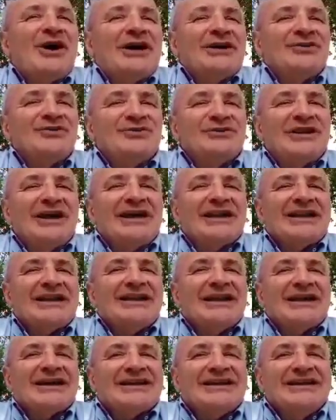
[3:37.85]
aiutare
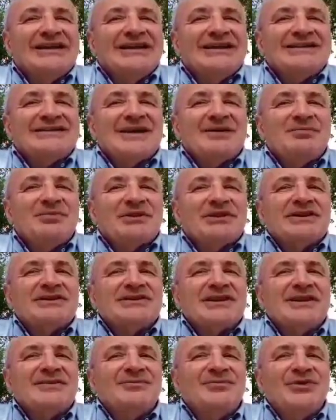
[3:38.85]
la Chiesa, per
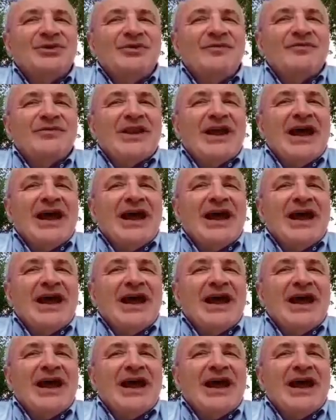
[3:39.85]
esempio,